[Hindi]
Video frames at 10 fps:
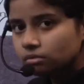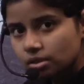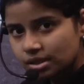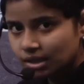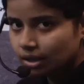
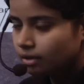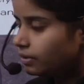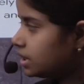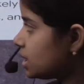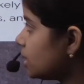सी
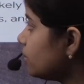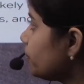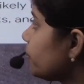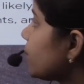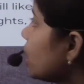लेवल ठीक है
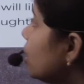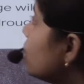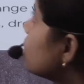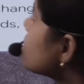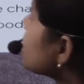
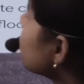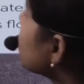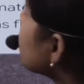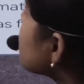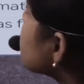उसके बाद नेक्स्ट